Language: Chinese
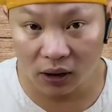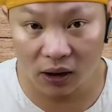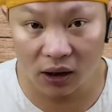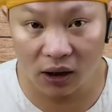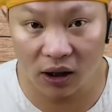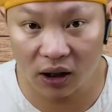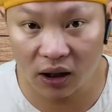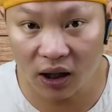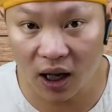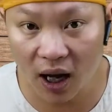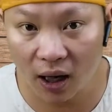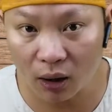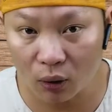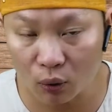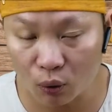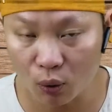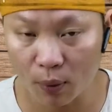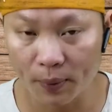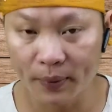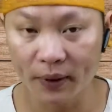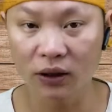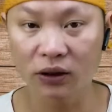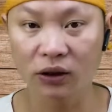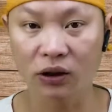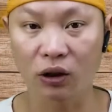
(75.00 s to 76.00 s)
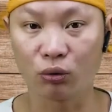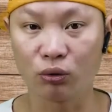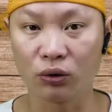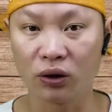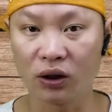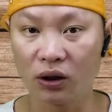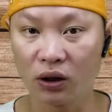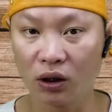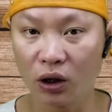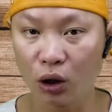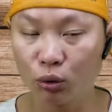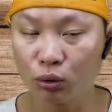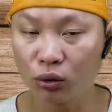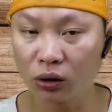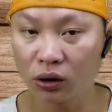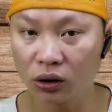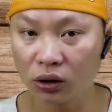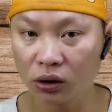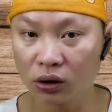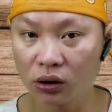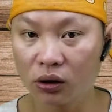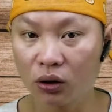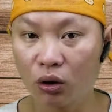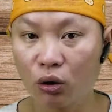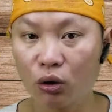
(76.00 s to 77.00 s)
一旦我们的手机丢失
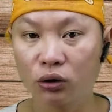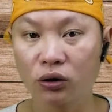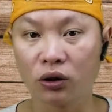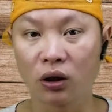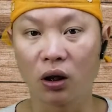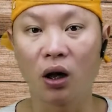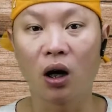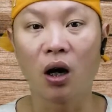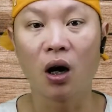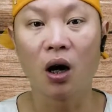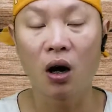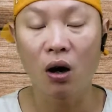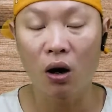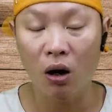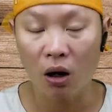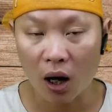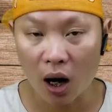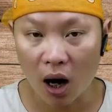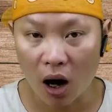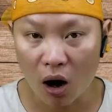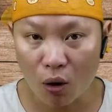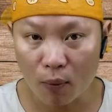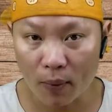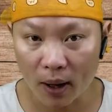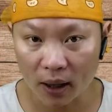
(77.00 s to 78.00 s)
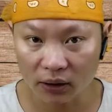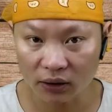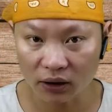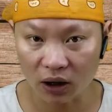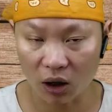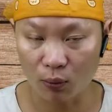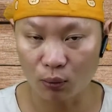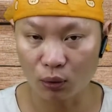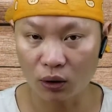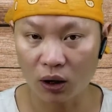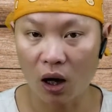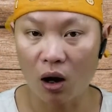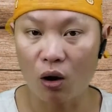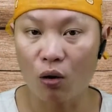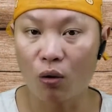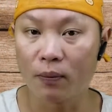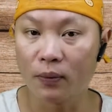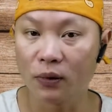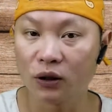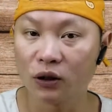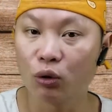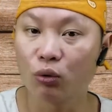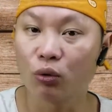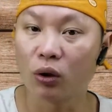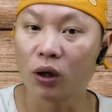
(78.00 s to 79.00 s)
或者号码找不到，我
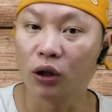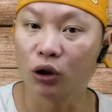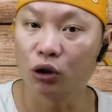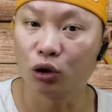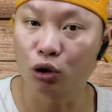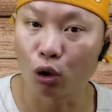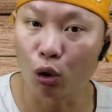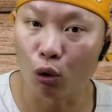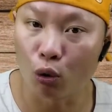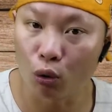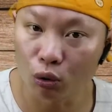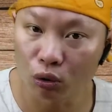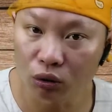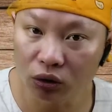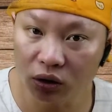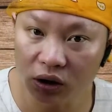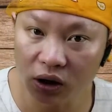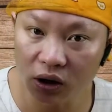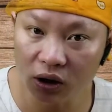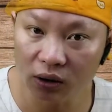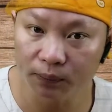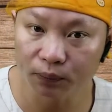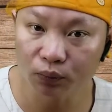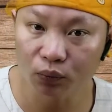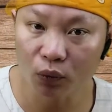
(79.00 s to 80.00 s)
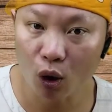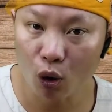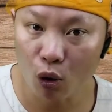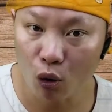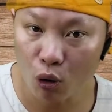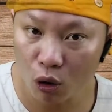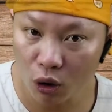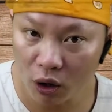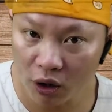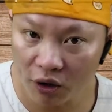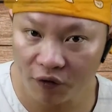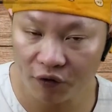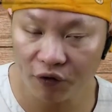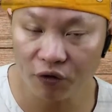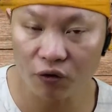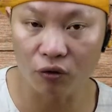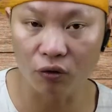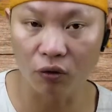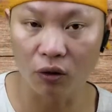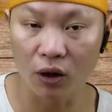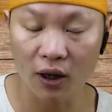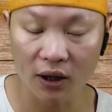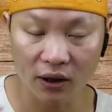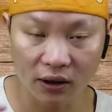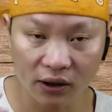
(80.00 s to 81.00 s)
们就可以重新恢
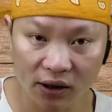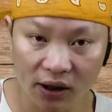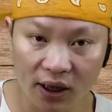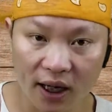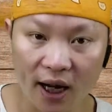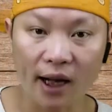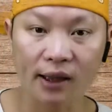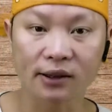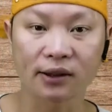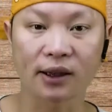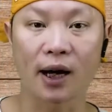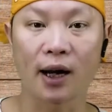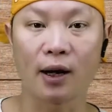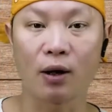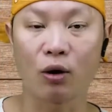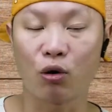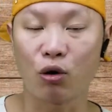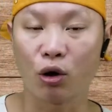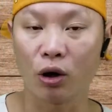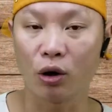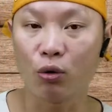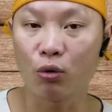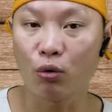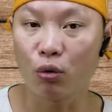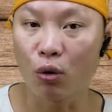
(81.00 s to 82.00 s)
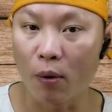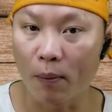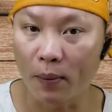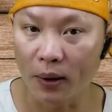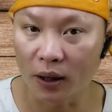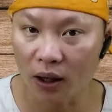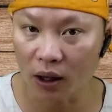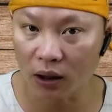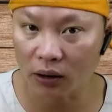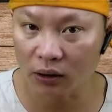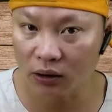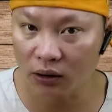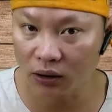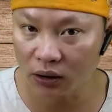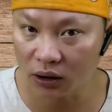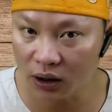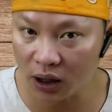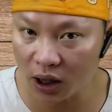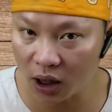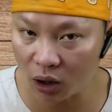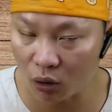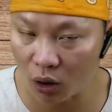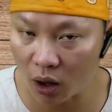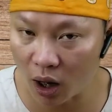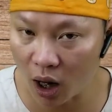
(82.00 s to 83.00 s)
复下载回我们的
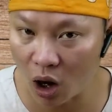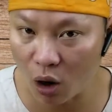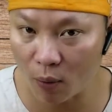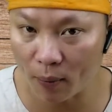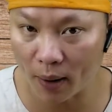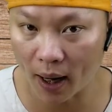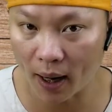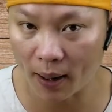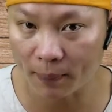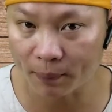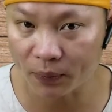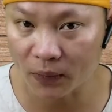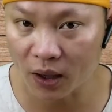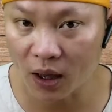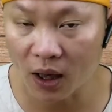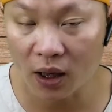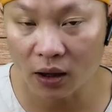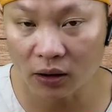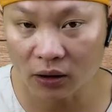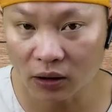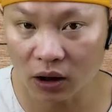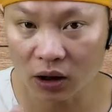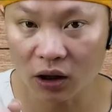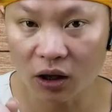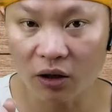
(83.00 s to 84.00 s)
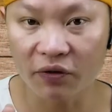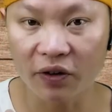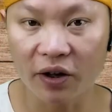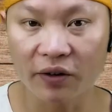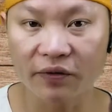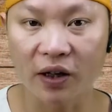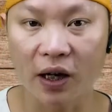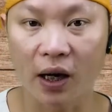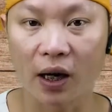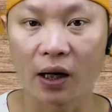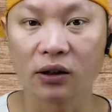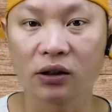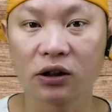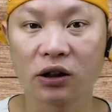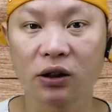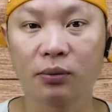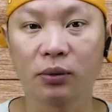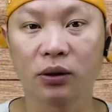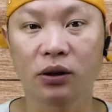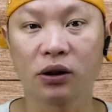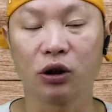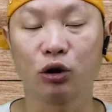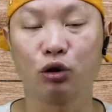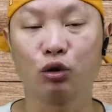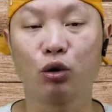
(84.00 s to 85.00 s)
电话号码。这个方法是不
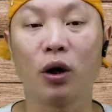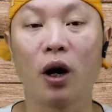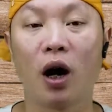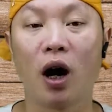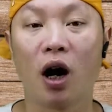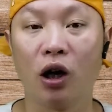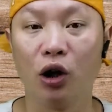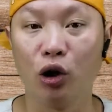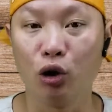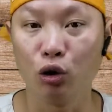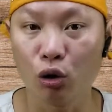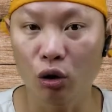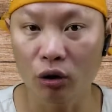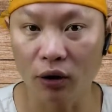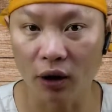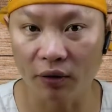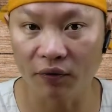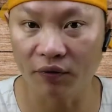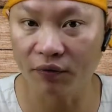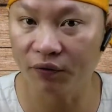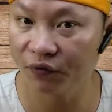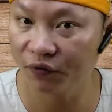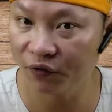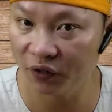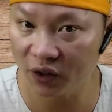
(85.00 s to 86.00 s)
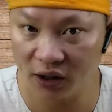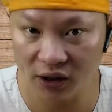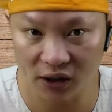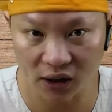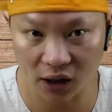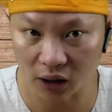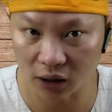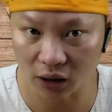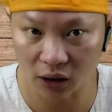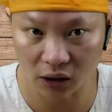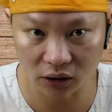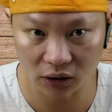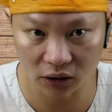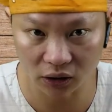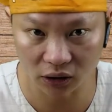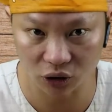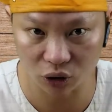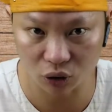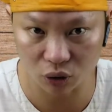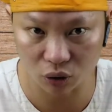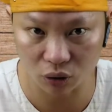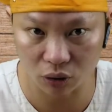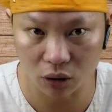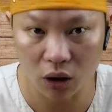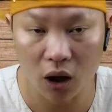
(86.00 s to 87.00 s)
是对很多人非常的实
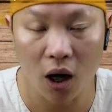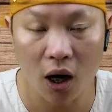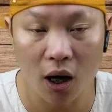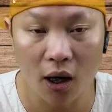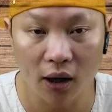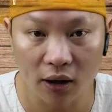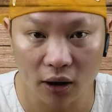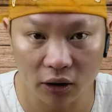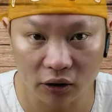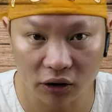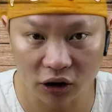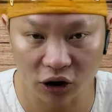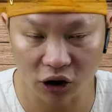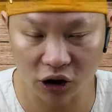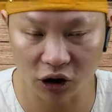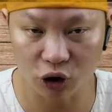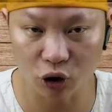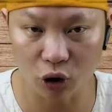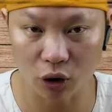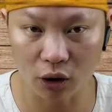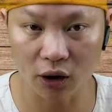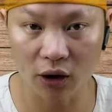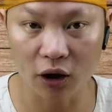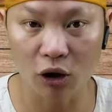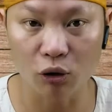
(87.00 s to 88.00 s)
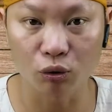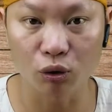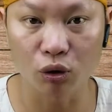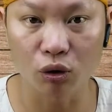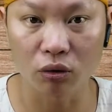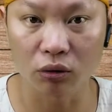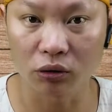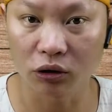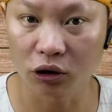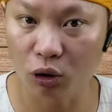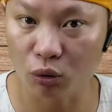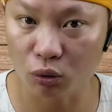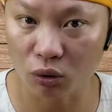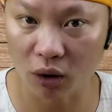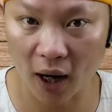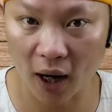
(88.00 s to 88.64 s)
用？要是你觉得有用，就